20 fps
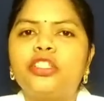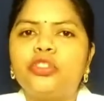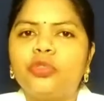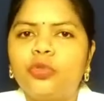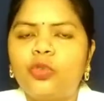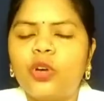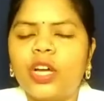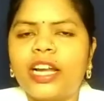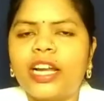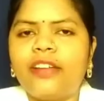
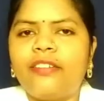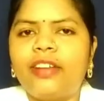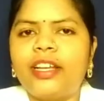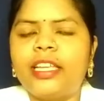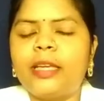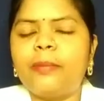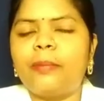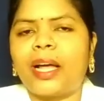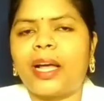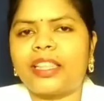शुगर लेवल
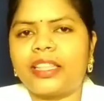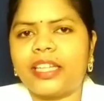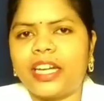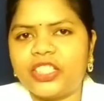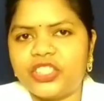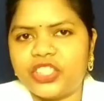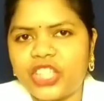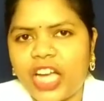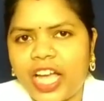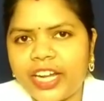की मात्रा
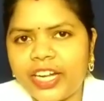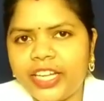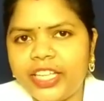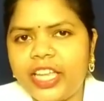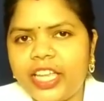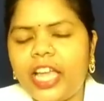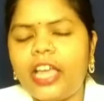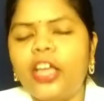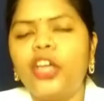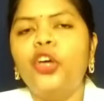जा रही
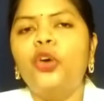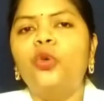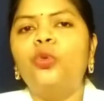है